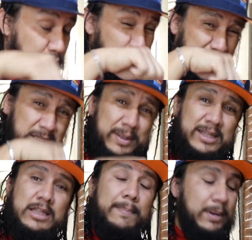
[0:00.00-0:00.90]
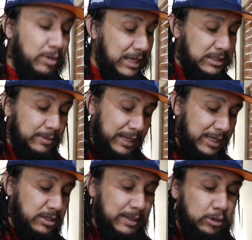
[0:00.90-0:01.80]
disculpa a esta bandita, pero ya se va,
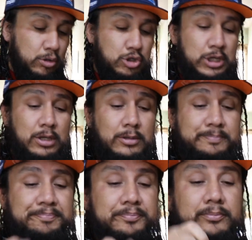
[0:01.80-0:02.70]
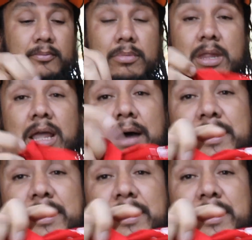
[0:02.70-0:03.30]
ya se va todo chido. A